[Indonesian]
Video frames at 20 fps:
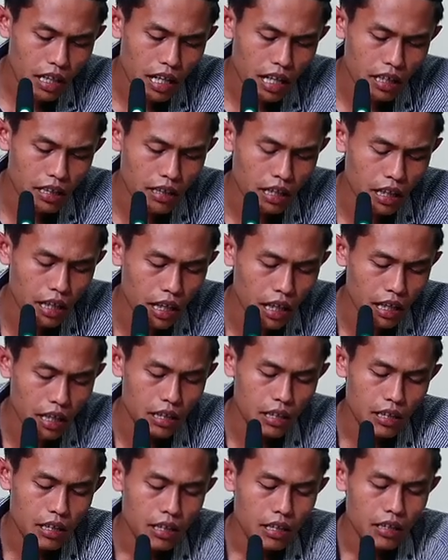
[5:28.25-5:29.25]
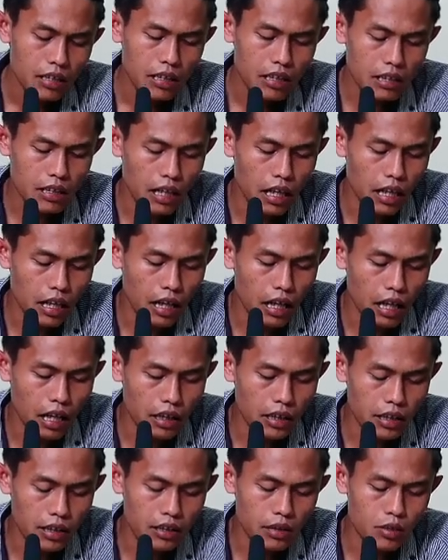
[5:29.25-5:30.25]
adalah tidak
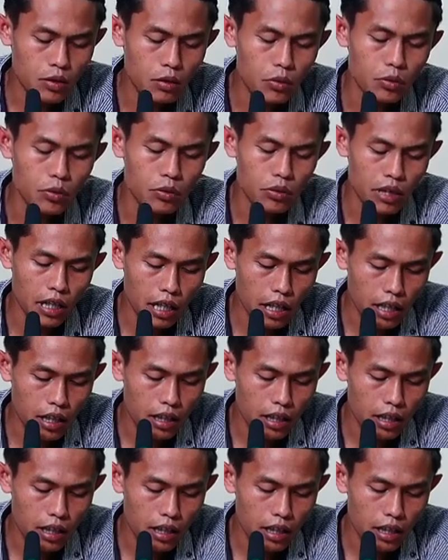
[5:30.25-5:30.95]
lain guna